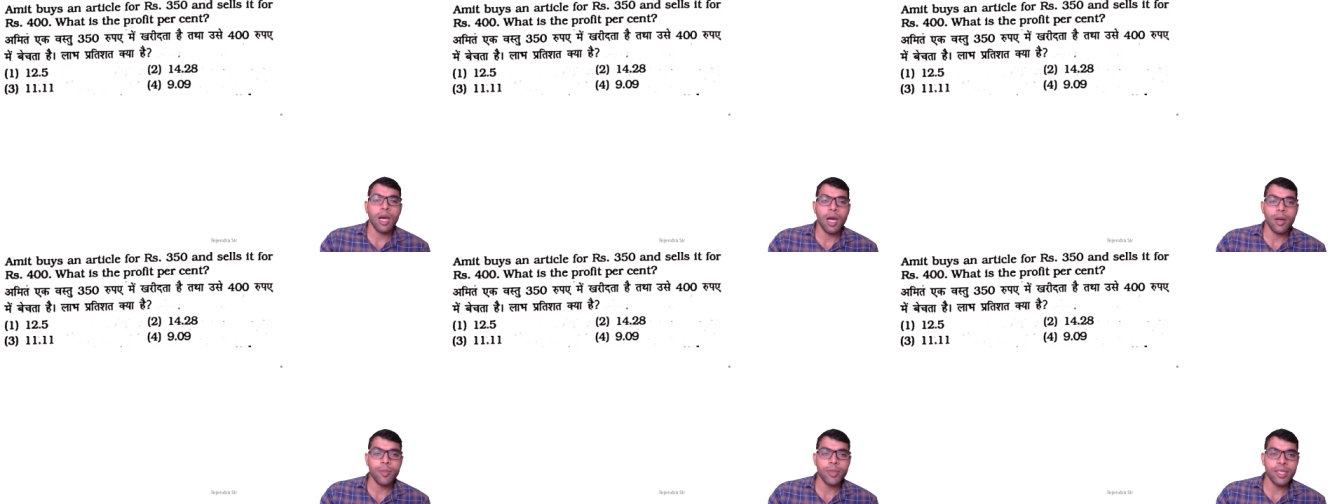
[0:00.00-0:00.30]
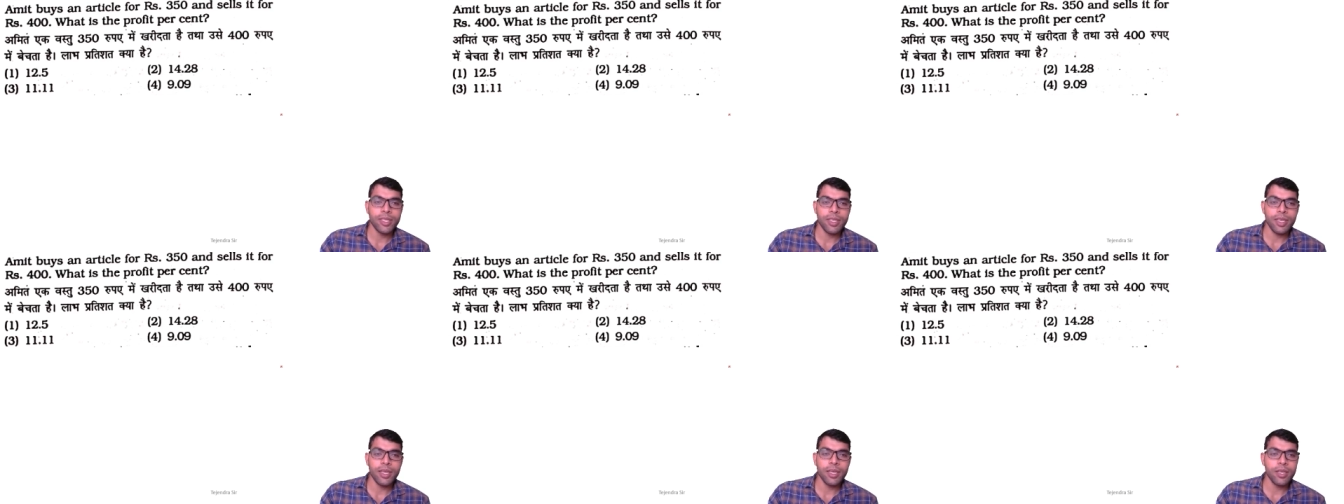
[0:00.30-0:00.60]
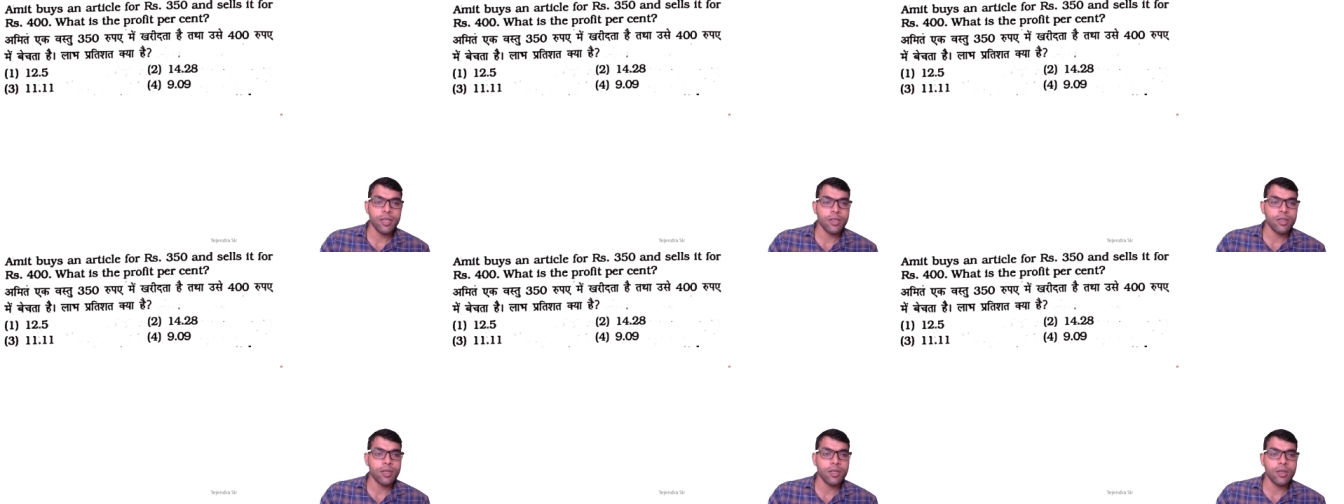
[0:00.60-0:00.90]
अमित
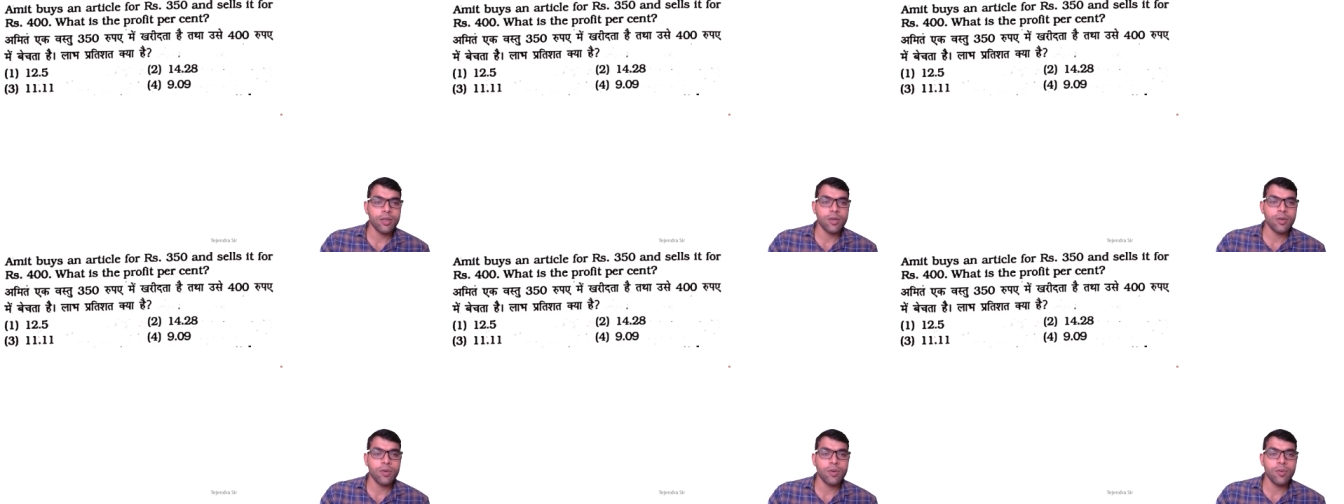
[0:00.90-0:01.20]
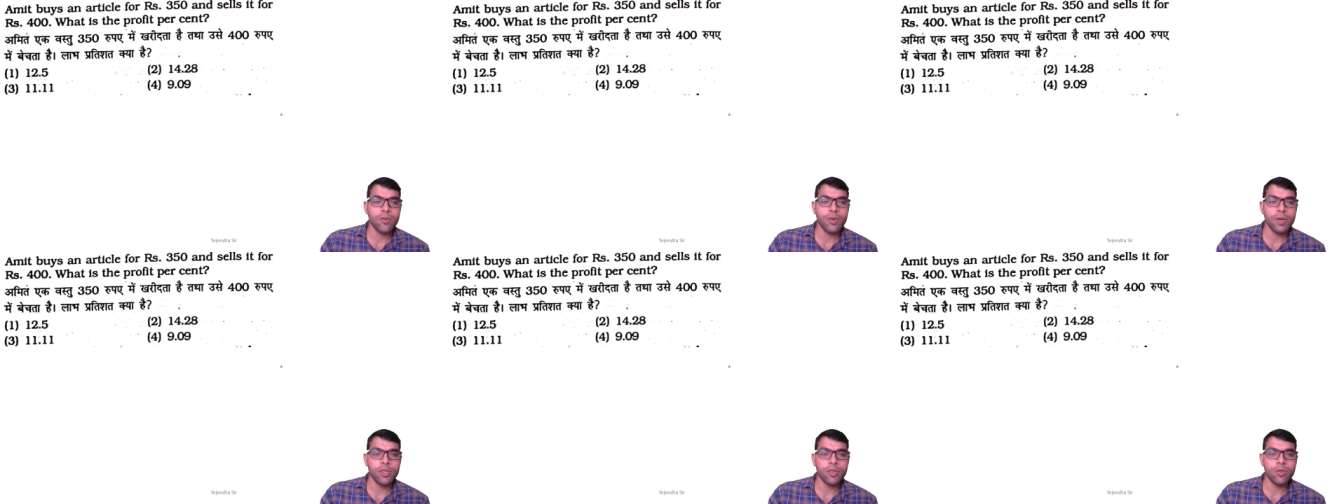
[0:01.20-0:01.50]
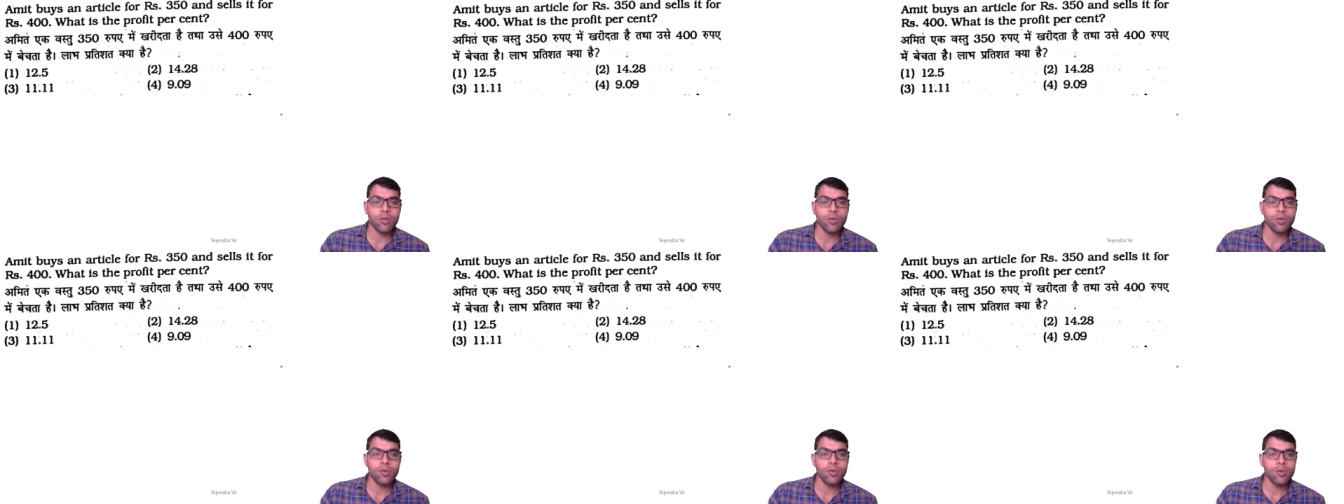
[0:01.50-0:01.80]
एक
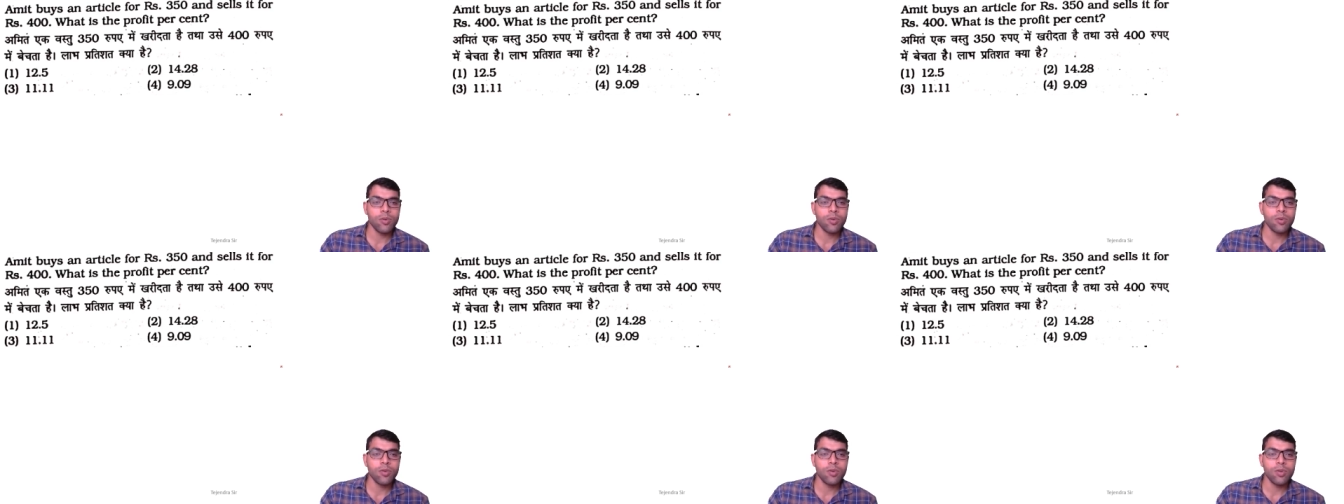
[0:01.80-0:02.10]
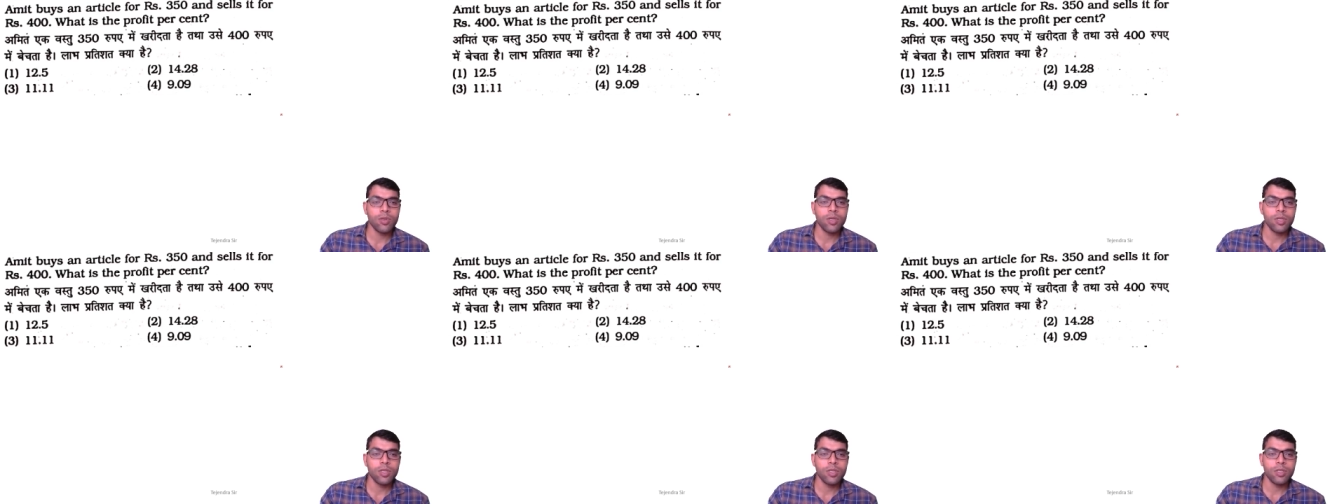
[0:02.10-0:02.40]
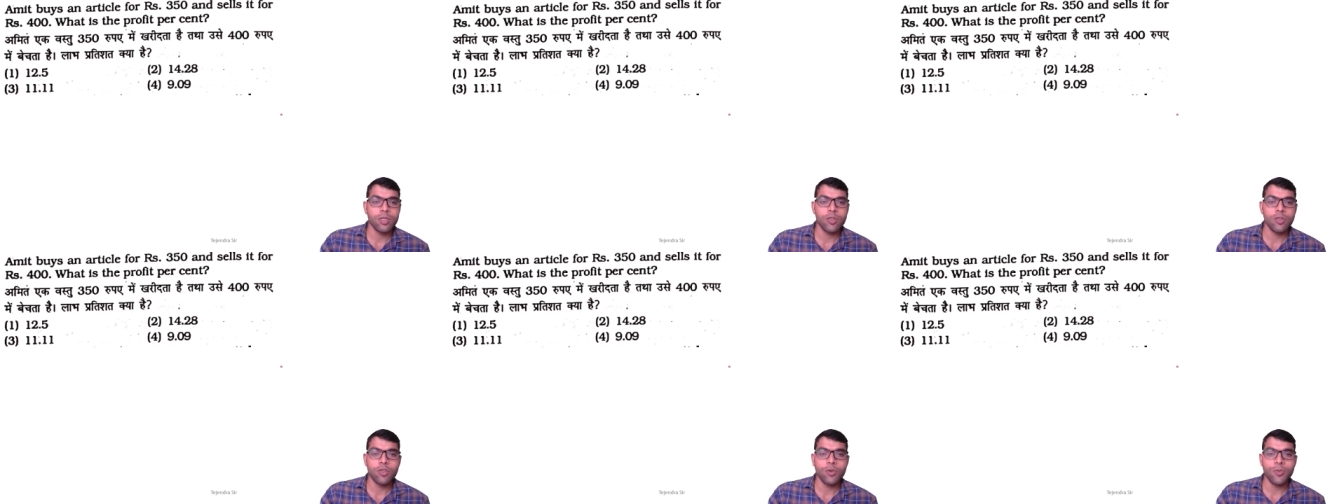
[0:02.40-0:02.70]
वस्तु
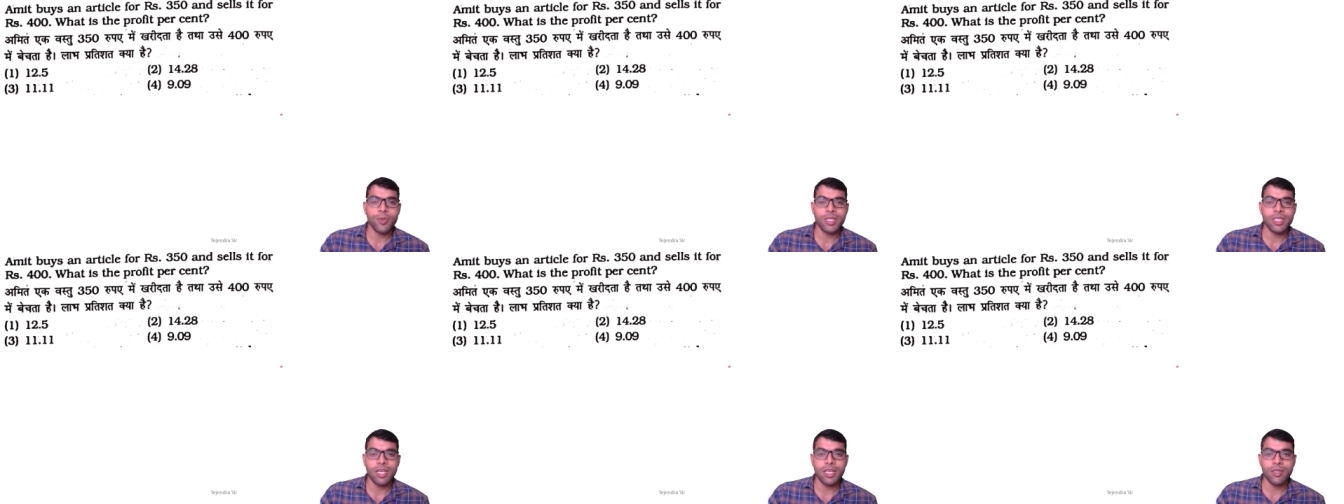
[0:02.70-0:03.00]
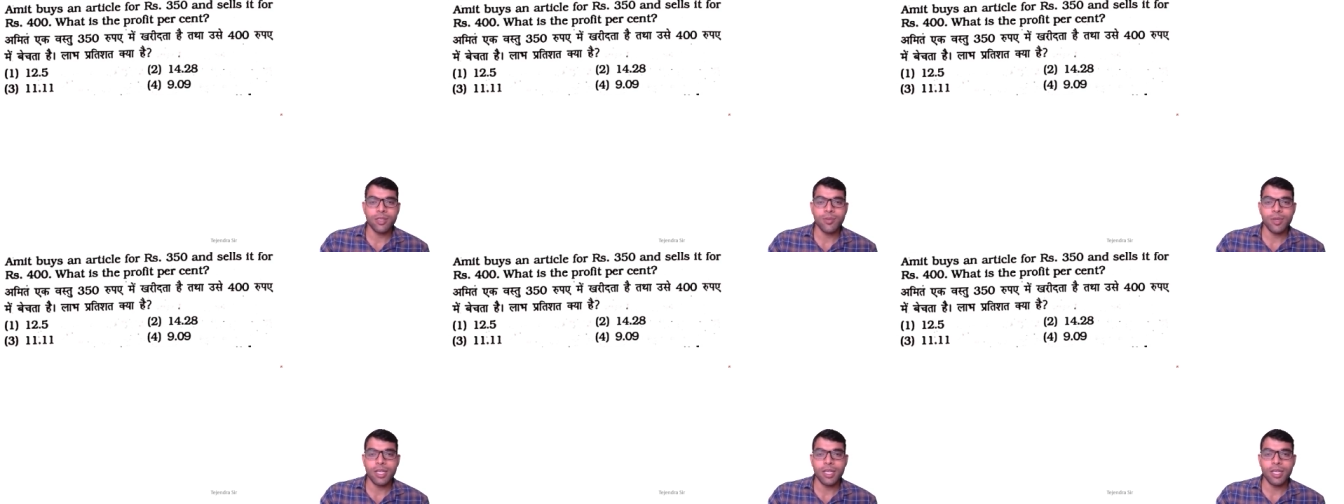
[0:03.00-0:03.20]
350